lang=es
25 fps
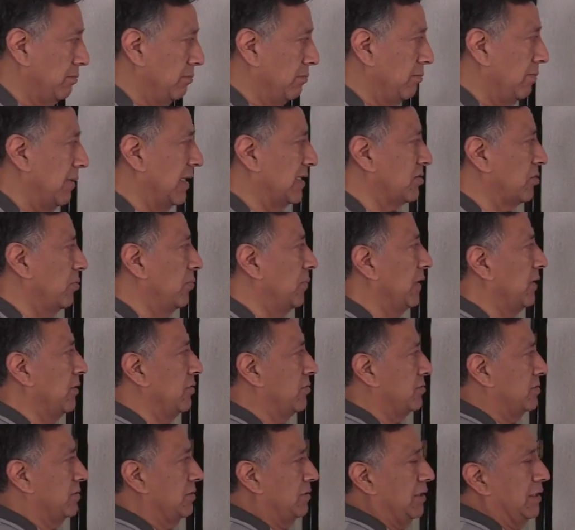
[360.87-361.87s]
más o
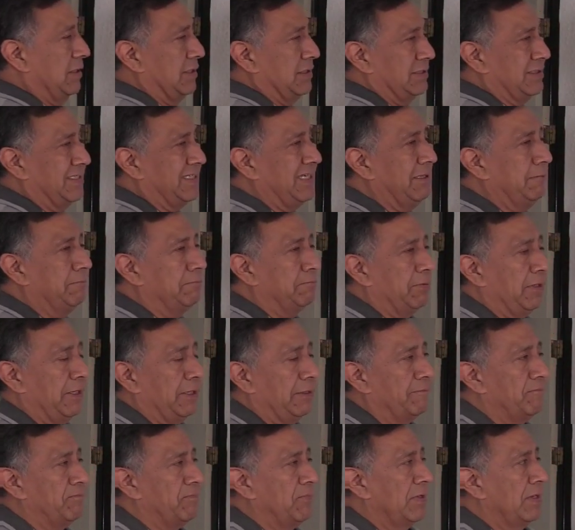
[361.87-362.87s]
menos eh,
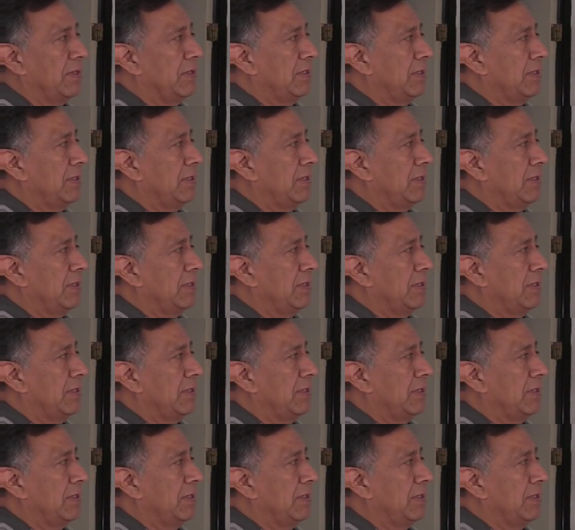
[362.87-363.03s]
simple.